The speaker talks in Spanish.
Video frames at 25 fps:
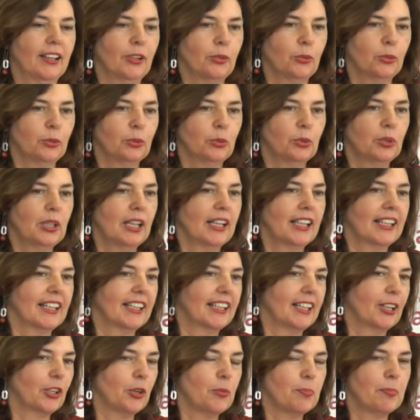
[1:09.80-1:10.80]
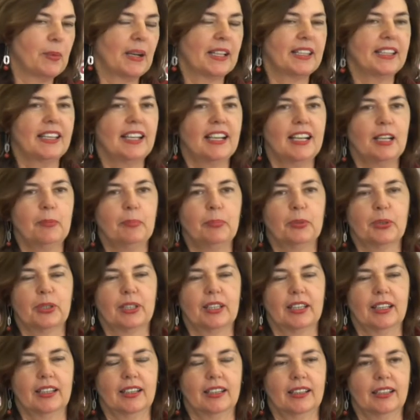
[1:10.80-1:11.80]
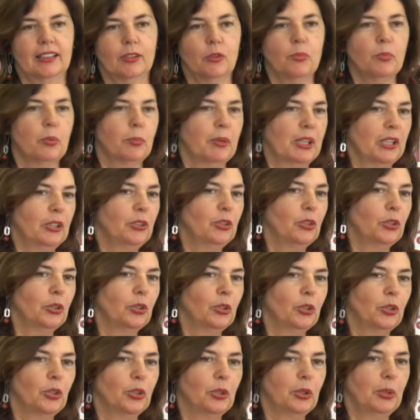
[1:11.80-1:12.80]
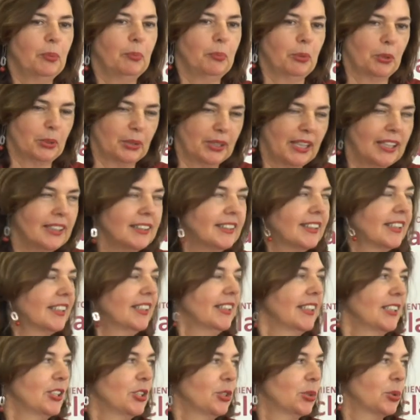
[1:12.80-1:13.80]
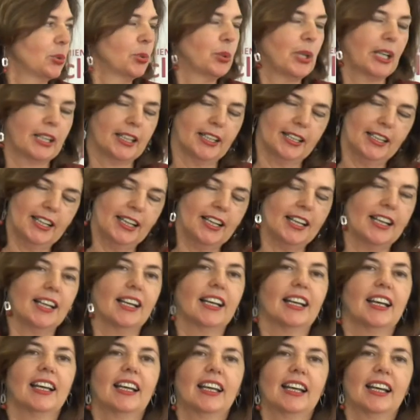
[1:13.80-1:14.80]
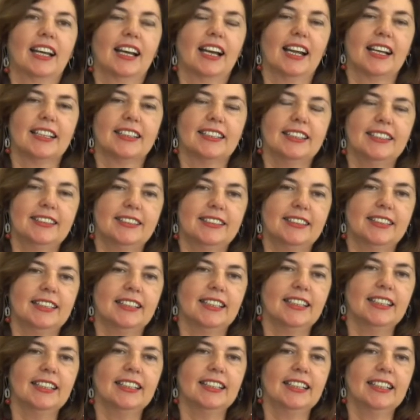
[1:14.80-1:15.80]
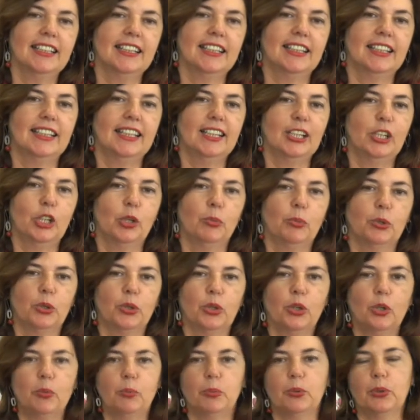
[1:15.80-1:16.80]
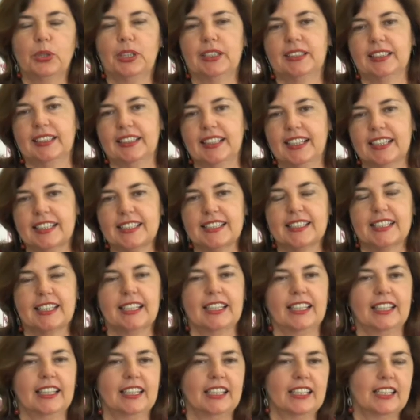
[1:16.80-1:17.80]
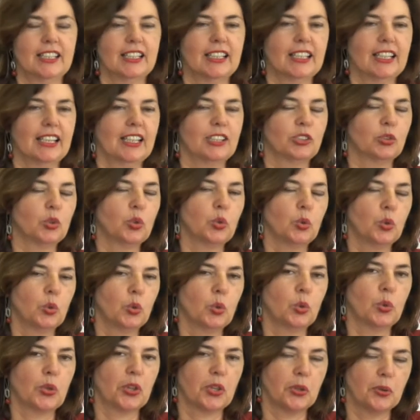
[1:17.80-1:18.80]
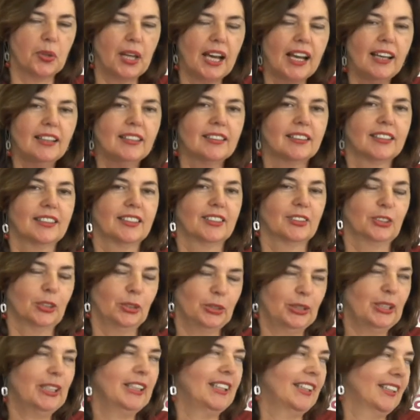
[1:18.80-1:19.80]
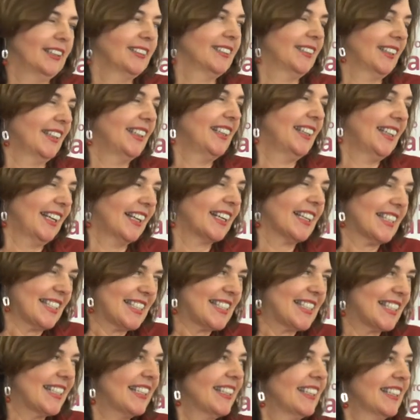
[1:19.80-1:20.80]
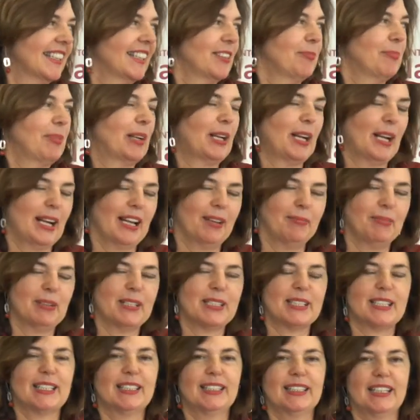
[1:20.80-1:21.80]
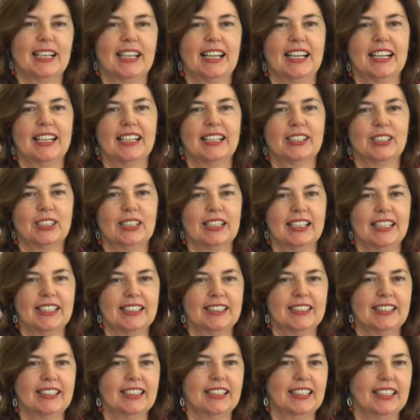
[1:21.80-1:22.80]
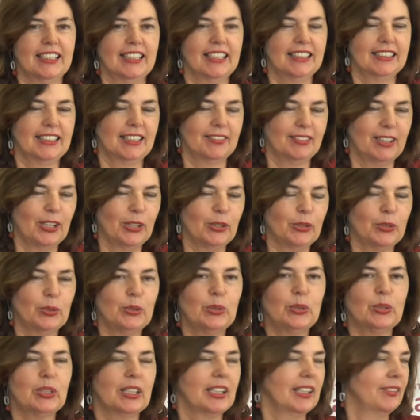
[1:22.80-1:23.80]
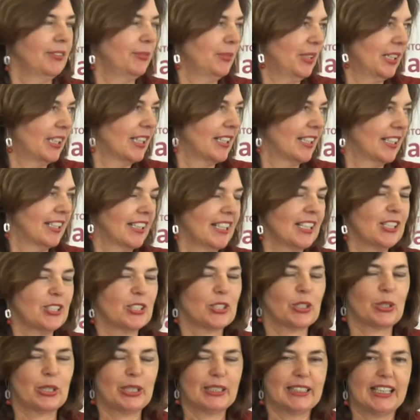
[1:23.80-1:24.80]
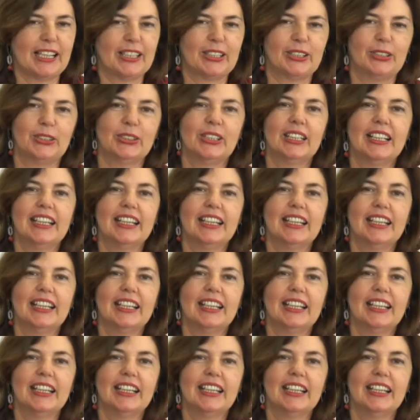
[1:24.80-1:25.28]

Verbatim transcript: de Cultura la quería acompañar porque es un momento importante en su carrera artística y como no, pues tenía que ser en su ciudad donde tenía que ser para presentar este trabajo ¿no? que viene en solitario.